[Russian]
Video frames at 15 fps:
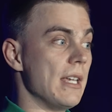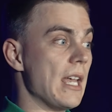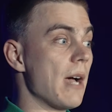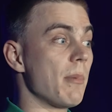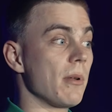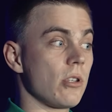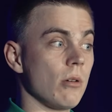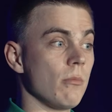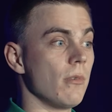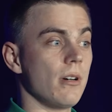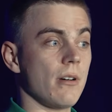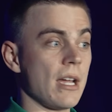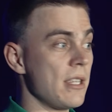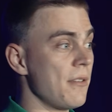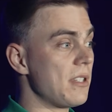я потом,
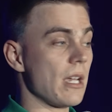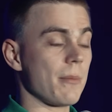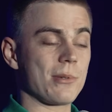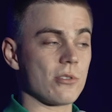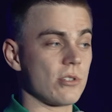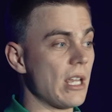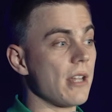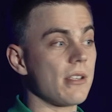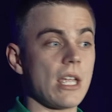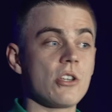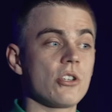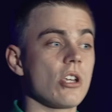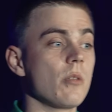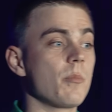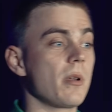э, они все обсуждают, я
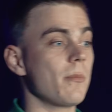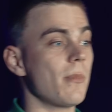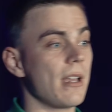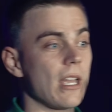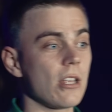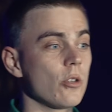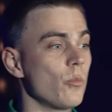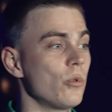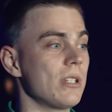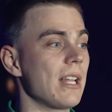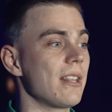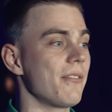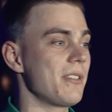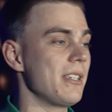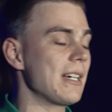ничего не понимаю. Я думаю,
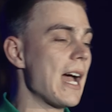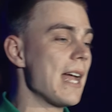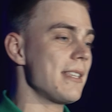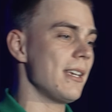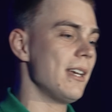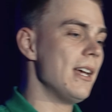надо вникать.